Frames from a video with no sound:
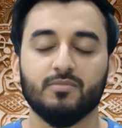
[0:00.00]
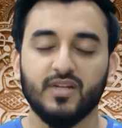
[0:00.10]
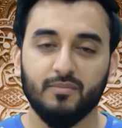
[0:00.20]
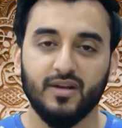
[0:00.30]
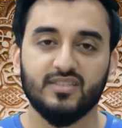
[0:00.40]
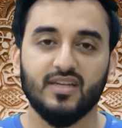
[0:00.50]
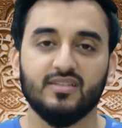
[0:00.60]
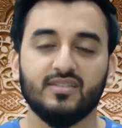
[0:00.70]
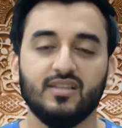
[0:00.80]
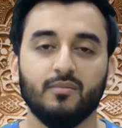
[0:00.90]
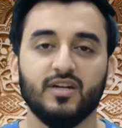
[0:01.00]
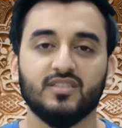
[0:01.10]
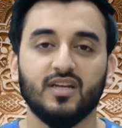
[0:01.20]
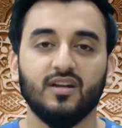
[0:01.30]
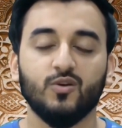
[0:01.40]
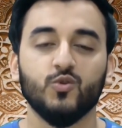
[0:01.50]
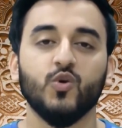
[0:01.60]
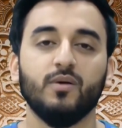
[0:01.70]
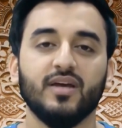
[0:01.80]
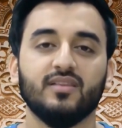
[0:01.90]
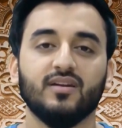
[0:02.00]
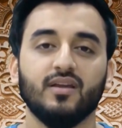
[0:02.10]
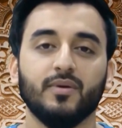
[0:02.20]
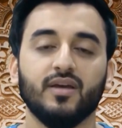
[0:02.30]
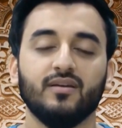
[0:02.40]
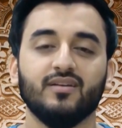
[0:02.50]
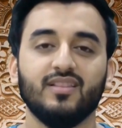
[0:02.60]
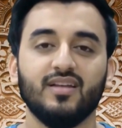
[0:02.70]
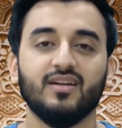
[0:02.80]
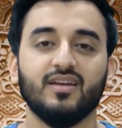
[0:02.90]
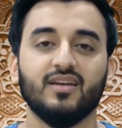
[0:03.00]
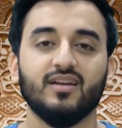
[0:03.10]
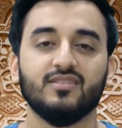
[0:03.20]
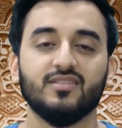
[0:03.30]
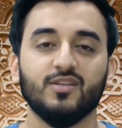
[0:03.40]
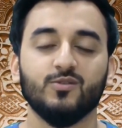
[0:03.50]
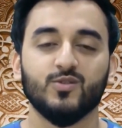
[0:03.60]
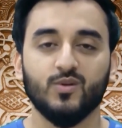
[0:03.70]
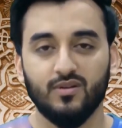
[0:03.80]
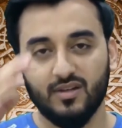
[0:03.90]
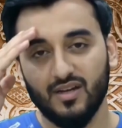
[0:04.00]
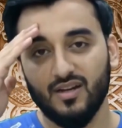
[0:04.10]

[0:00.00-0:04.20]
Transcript: सब्सक्राइब करें ज्यादा से ज्यादा हमारे चैनल को दुआ में याद रखिए मैं टिल देन टेक केयर एंड सी यू सुन